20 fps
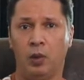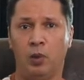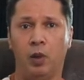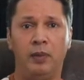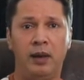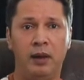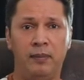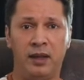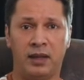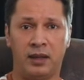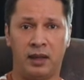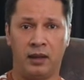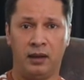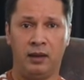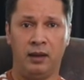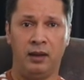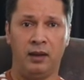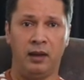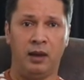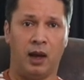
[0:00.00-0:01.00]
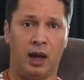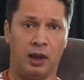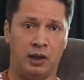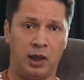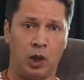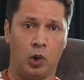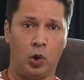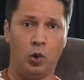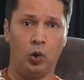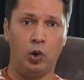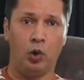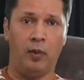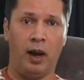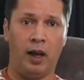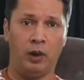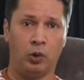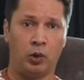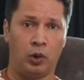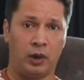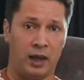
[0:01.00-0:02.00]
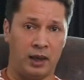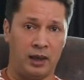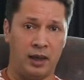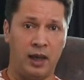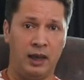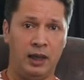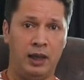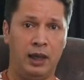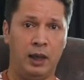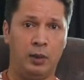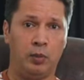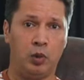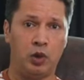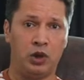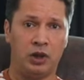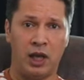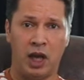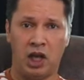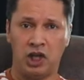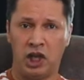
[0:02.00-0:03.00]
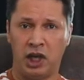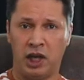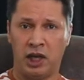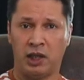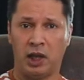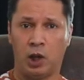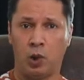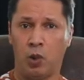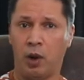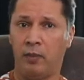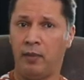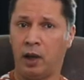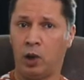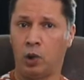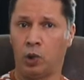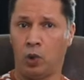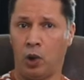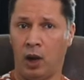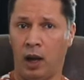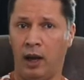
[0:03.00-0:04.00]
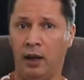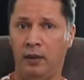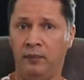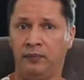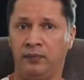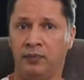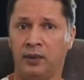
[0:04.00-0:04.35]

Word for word: وبالمثل قد تكون بعض الرذائل مستهجنة ومكروهة